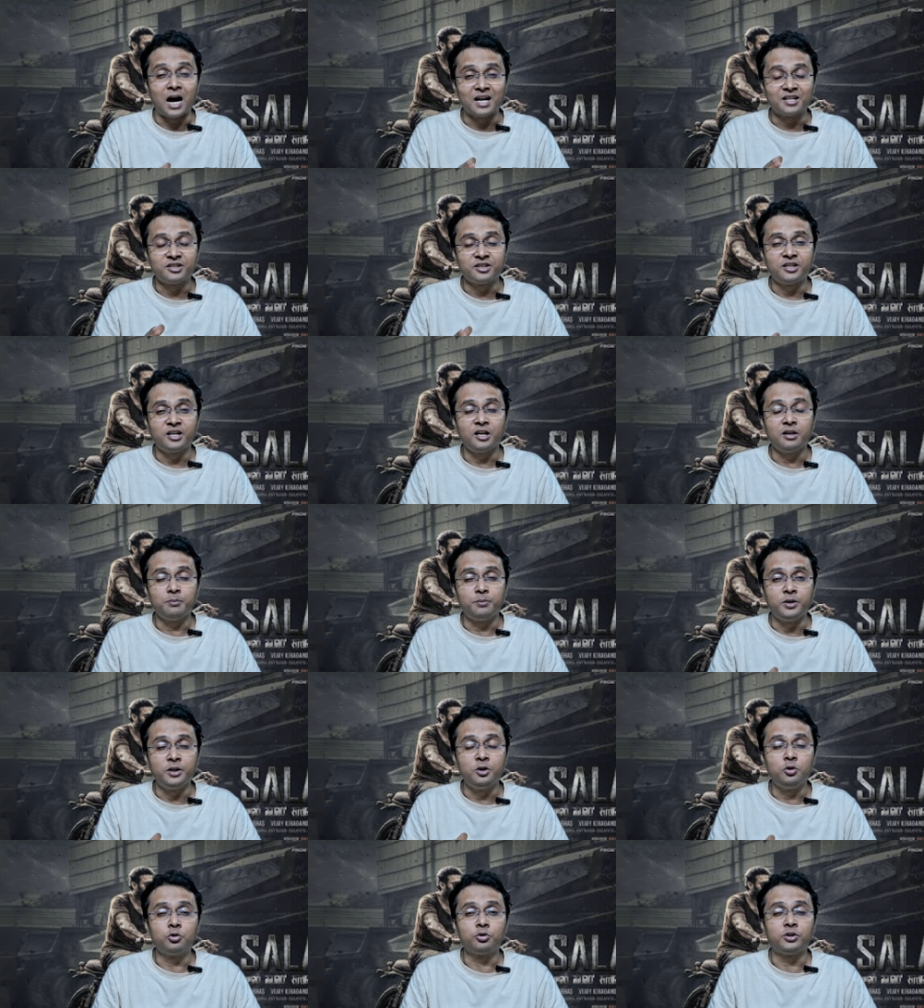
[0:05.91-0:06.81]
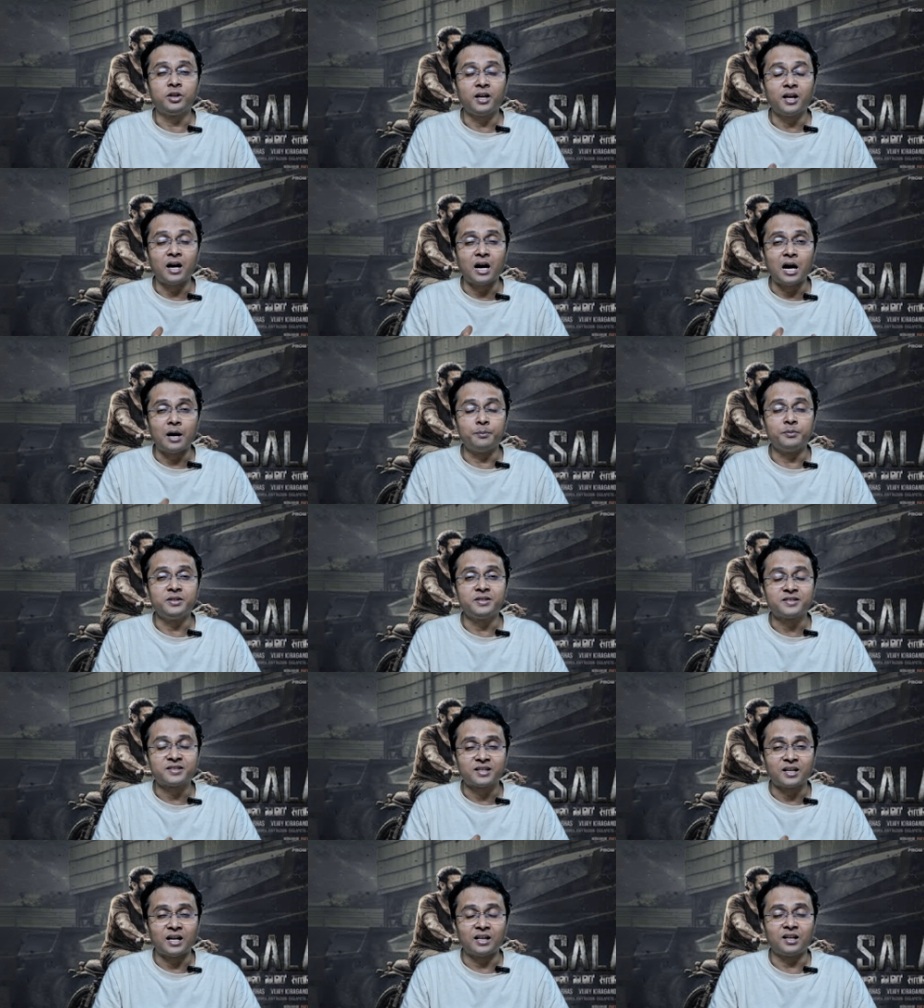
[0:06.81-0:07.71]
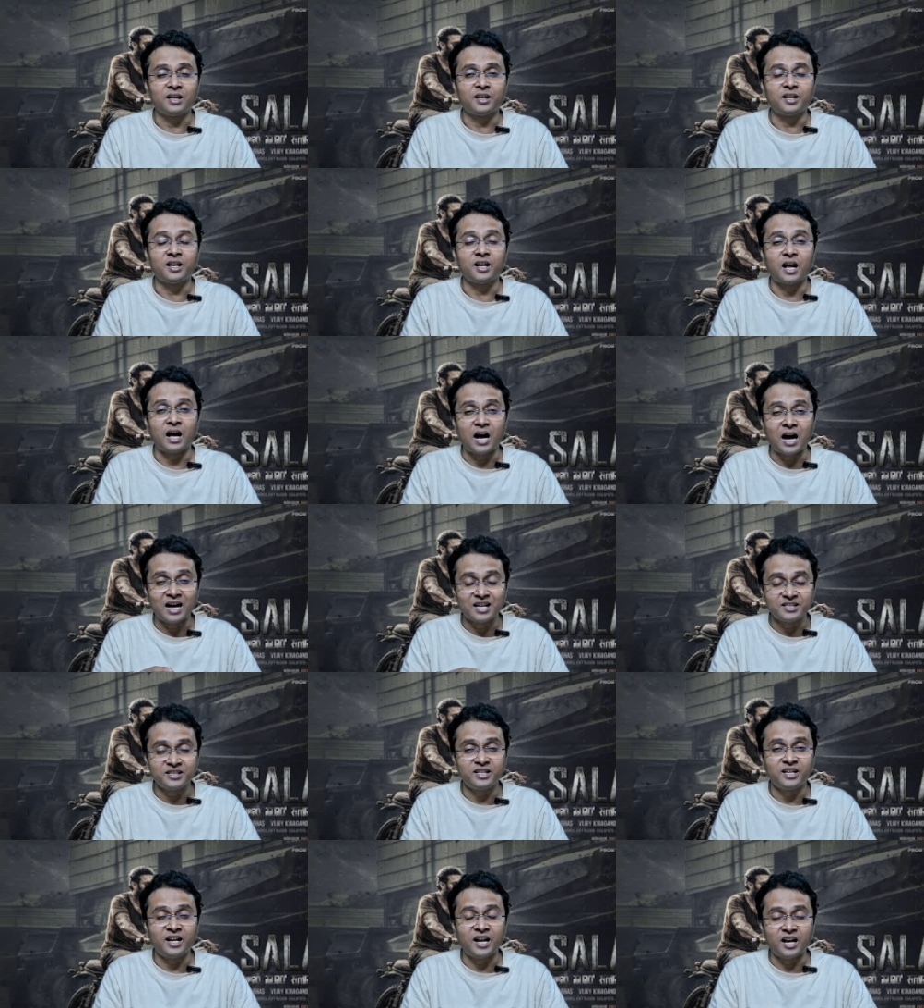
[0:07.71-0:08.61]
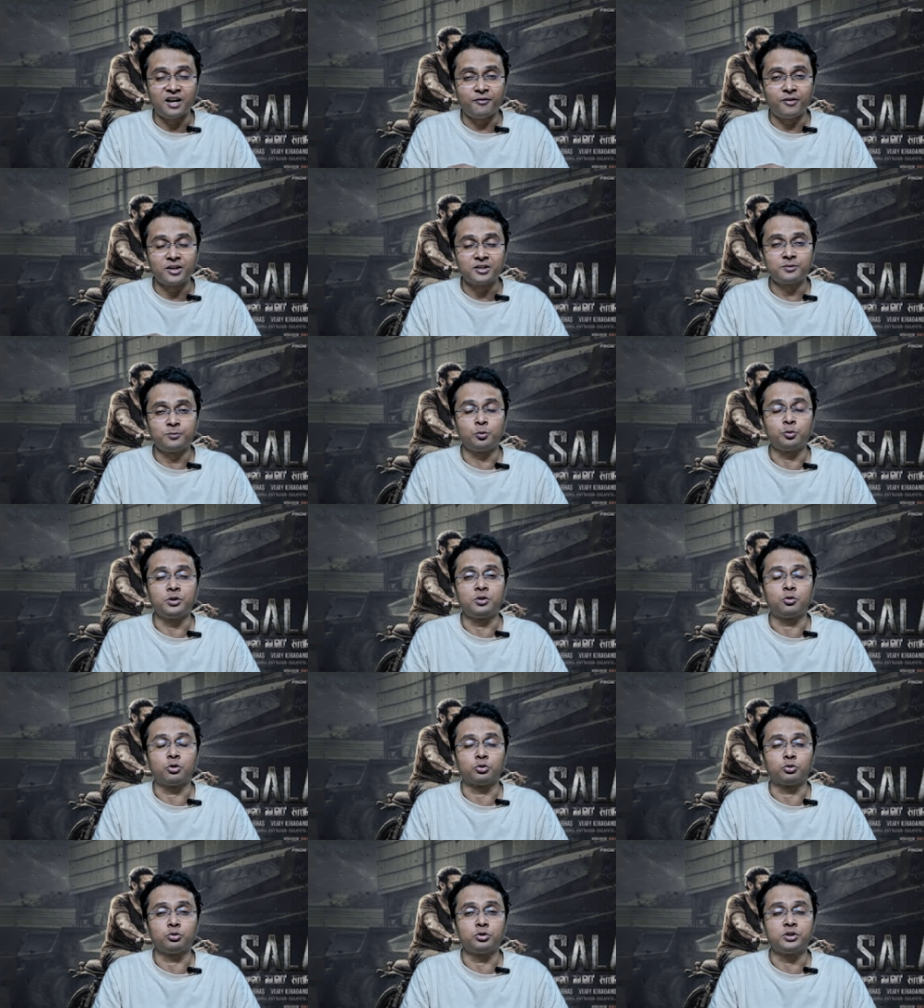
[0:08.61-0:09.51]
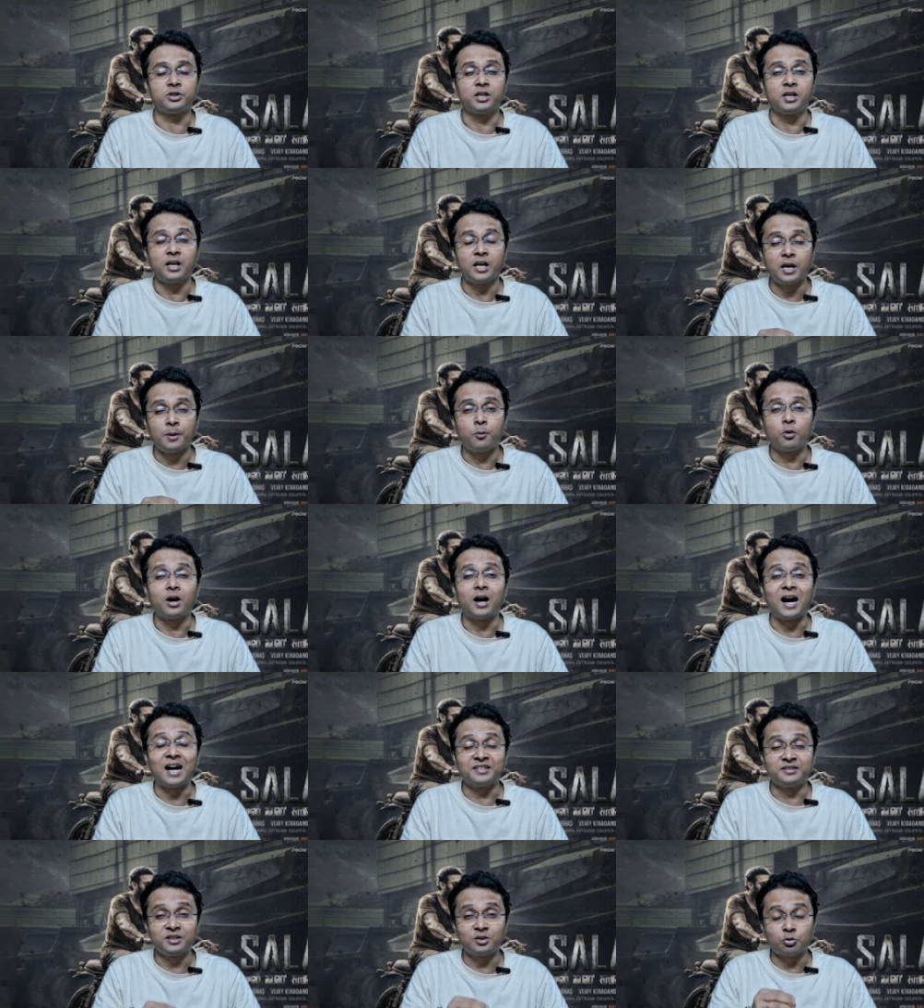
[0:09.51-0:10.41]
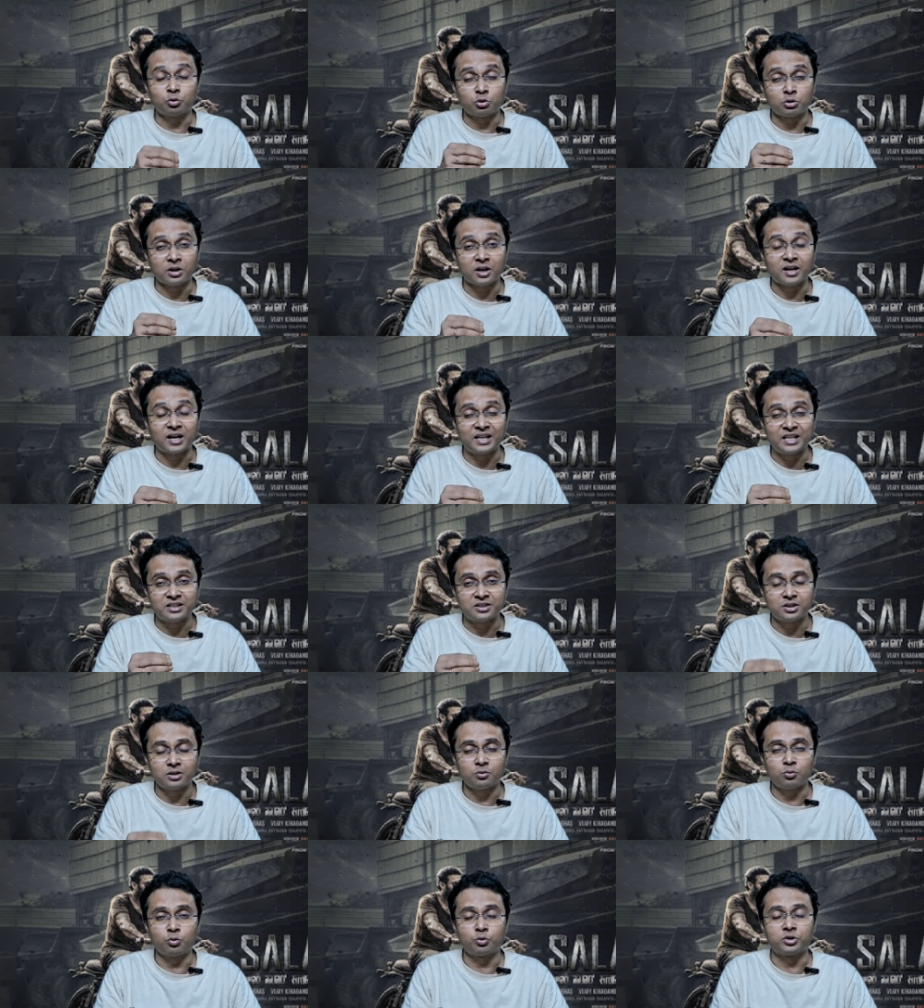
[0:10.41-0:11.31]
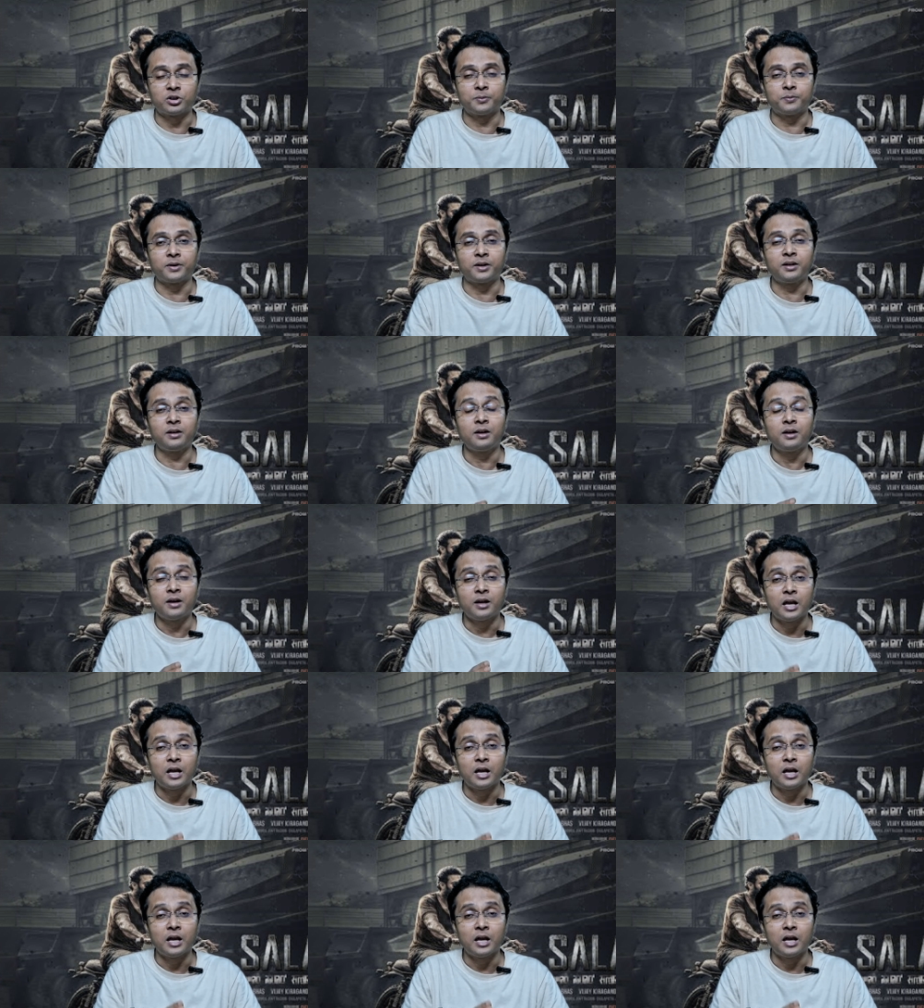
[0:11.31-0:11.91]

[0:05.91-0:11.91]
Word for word: আজকে এই ভিডিওতে আমি সালারের আজকের অ্যাডভান্স বুকিং কত হয়েছে এবং আজকে কত টাকা কালেকশন করতে পারে